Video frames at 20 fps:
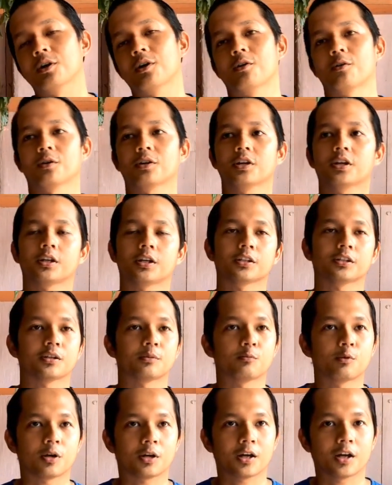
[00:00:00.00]
oke kita
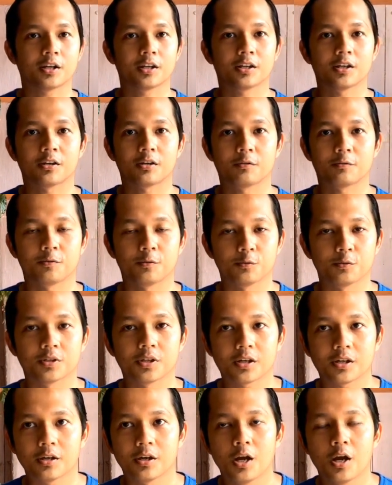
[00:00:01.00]
buatkan ini
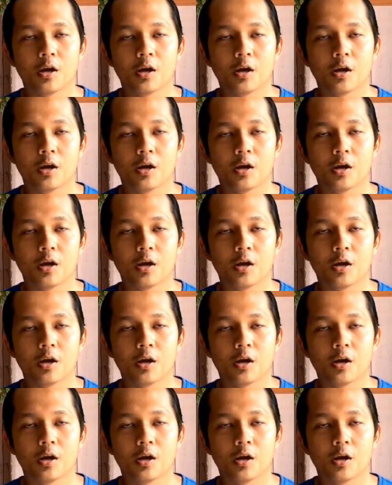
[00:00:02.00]
reviewnya